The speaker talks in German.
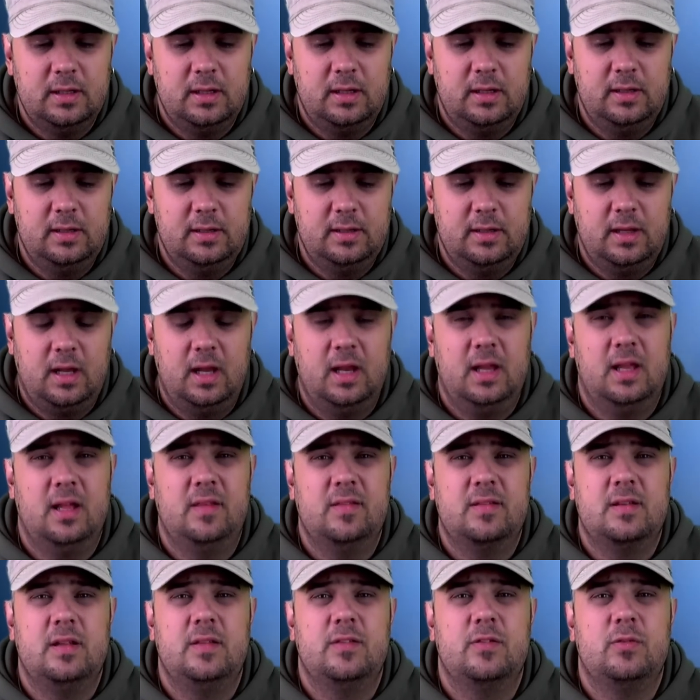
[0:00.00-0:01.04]
äh, ein
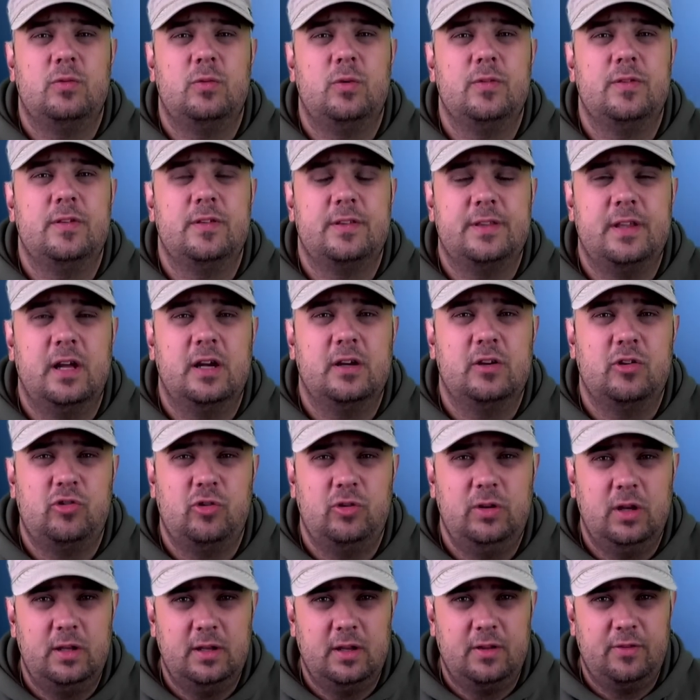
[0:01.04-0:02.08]
ganz, ganz großes
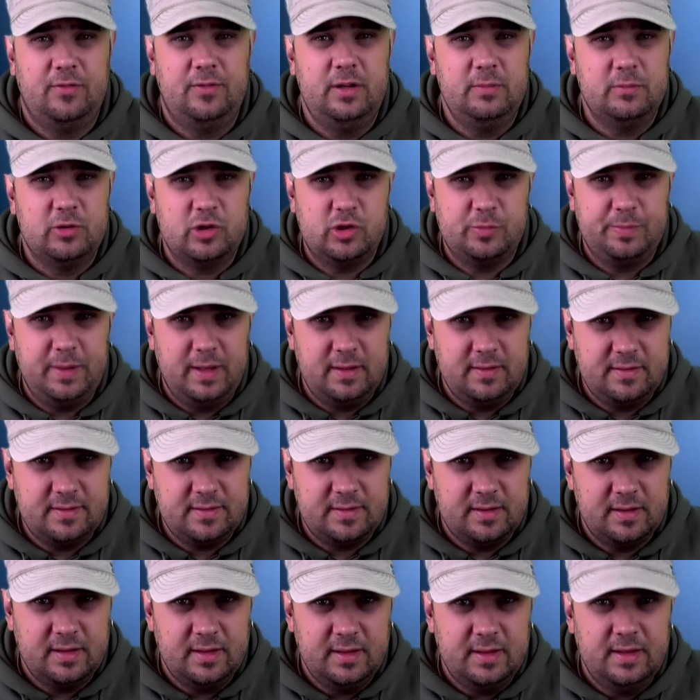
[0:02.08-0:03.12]
Dankeschön an das
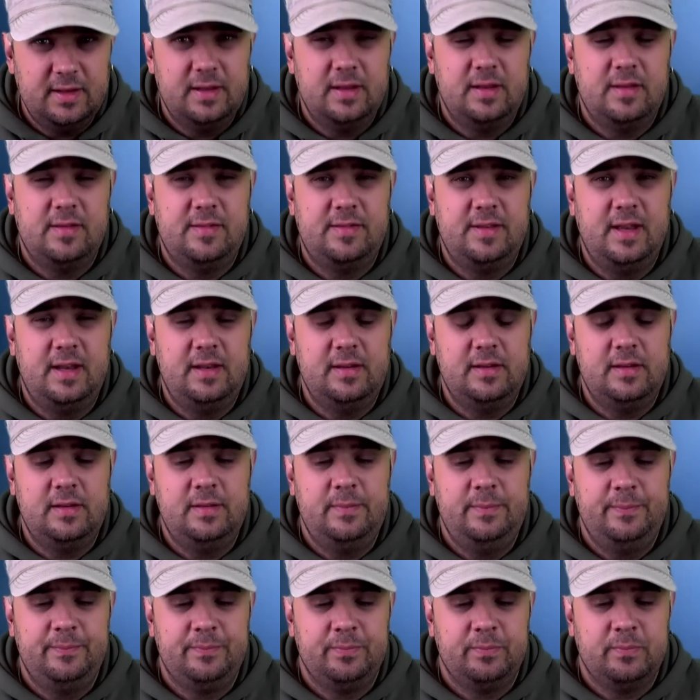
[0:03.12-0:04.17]
Filmgespenst
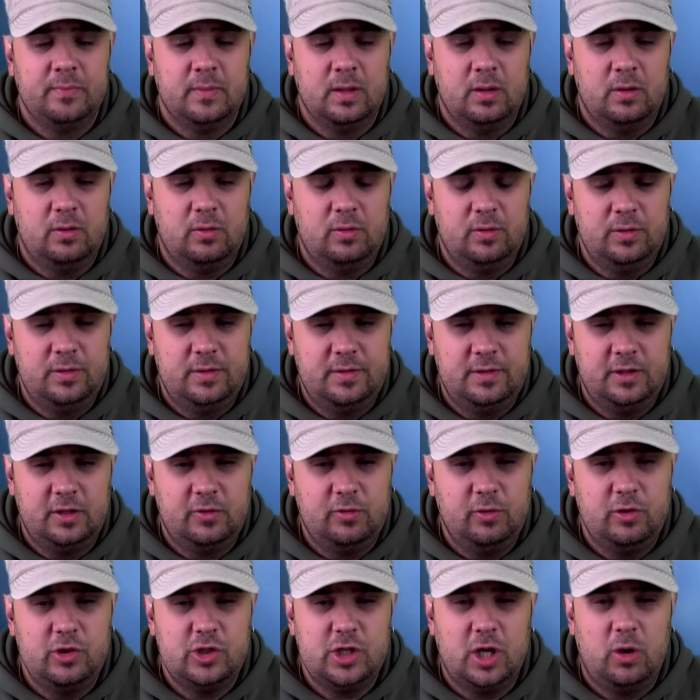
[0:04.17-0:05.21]
senden und
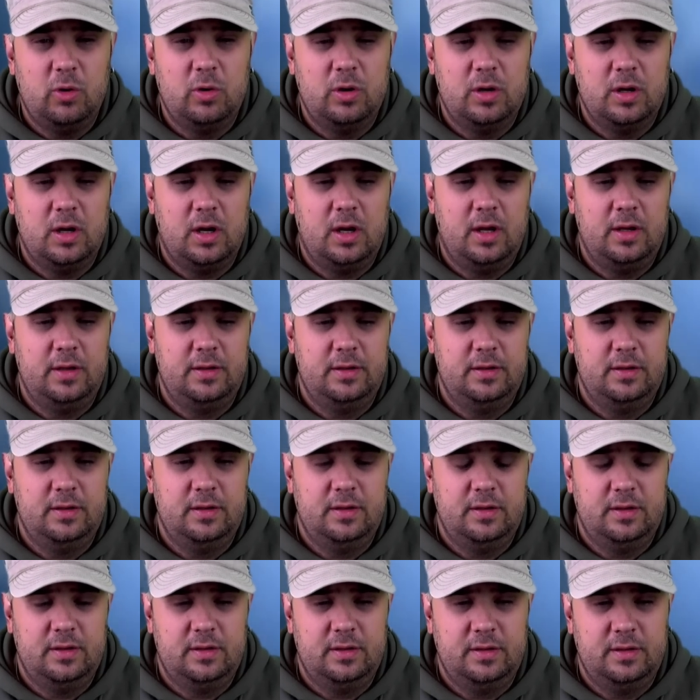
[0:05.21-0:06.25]
natürlich auch an
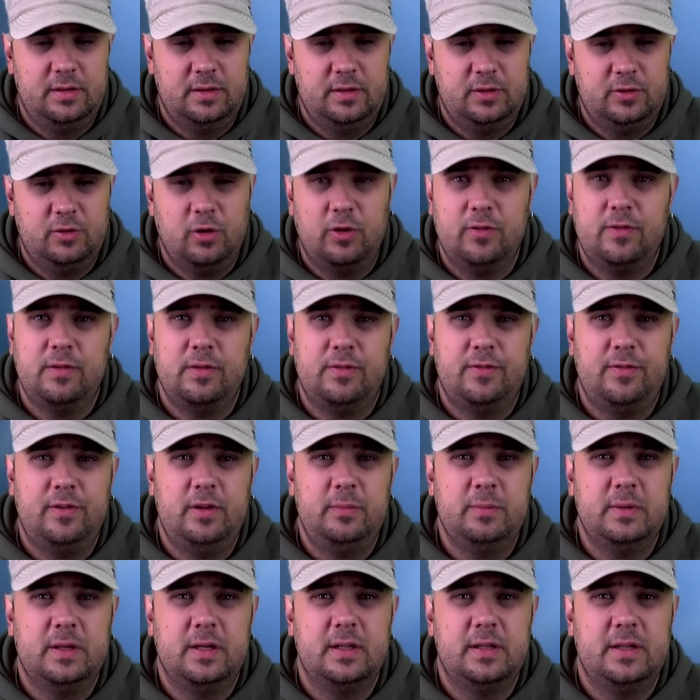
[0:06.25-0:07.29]
äh, Thorstens
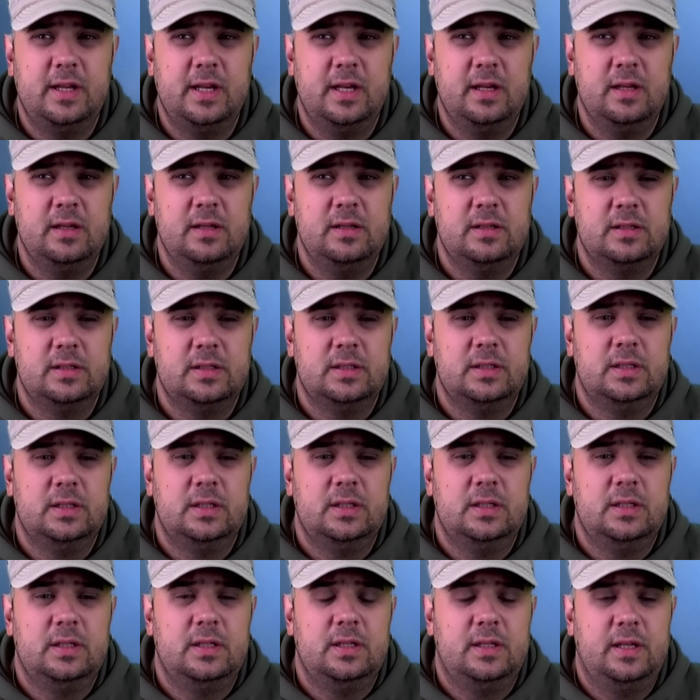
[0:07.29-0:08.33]
Filmkritiken,
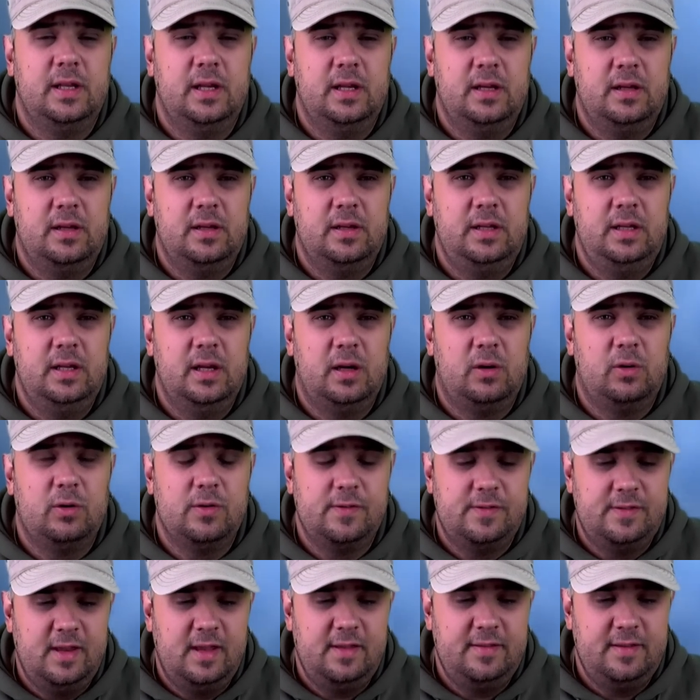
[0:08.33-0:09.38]
der hier auch
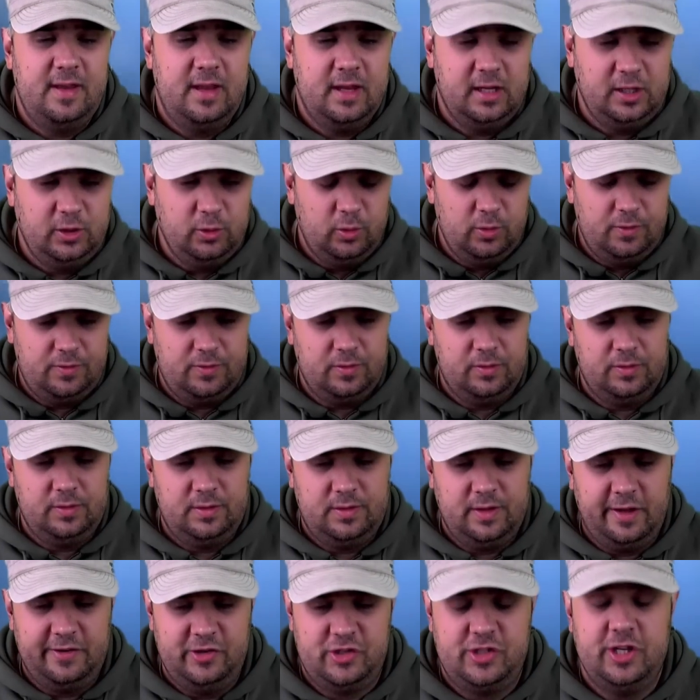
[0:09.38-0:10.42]
sehr seriös
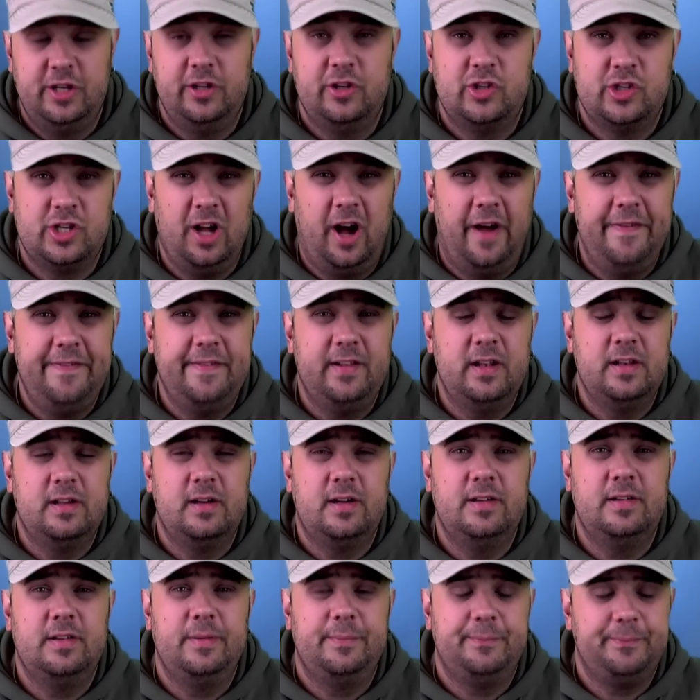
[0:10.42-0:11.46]
und anständig gehandelt
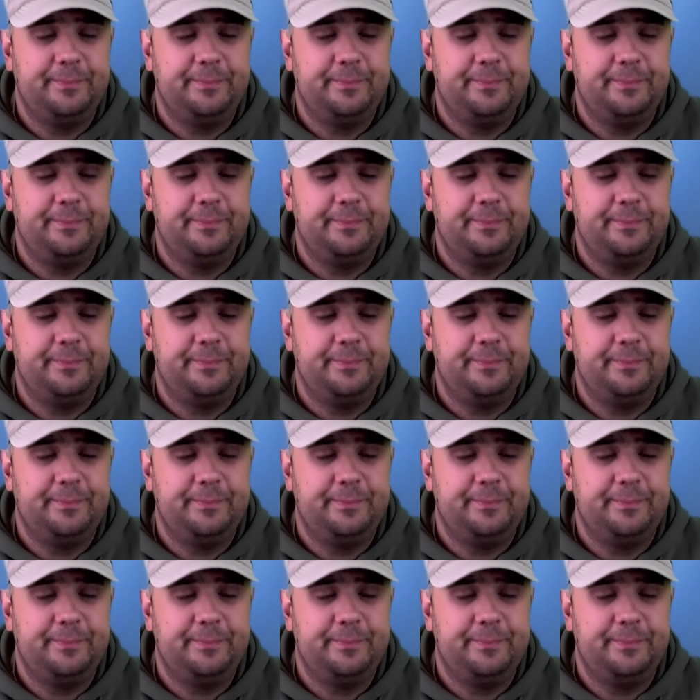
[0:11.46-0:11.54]
hat.